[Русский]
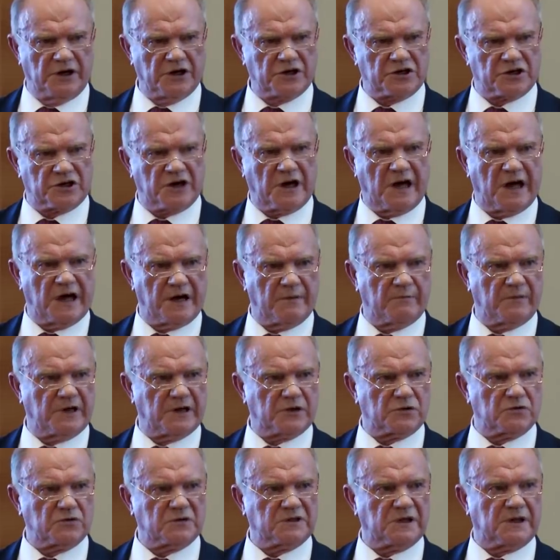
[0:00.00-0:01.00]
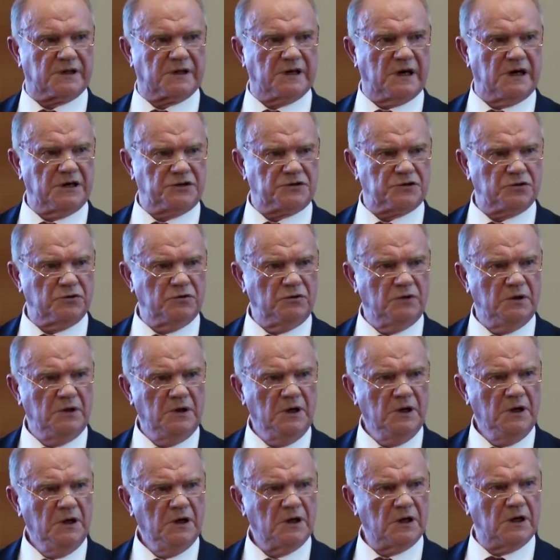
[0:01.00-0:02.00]
решаем эту задачу,
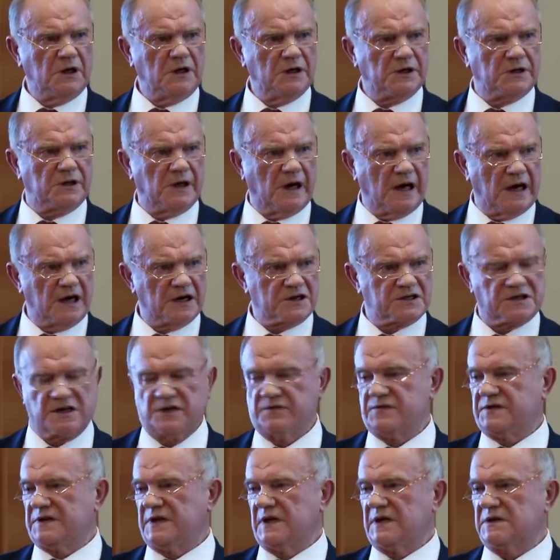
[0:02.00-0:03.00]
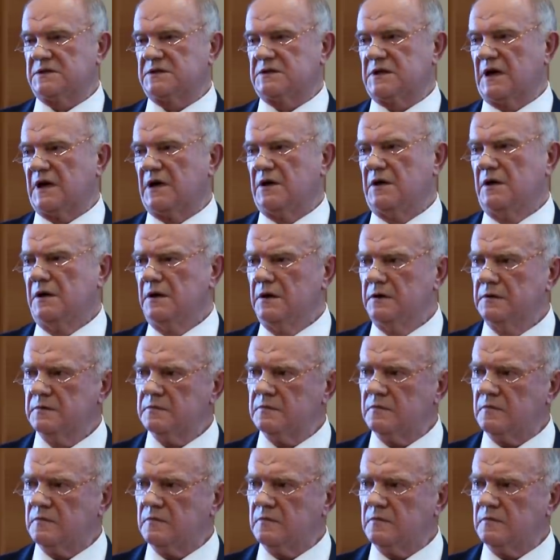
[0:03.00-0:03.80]
или дальше все остальные,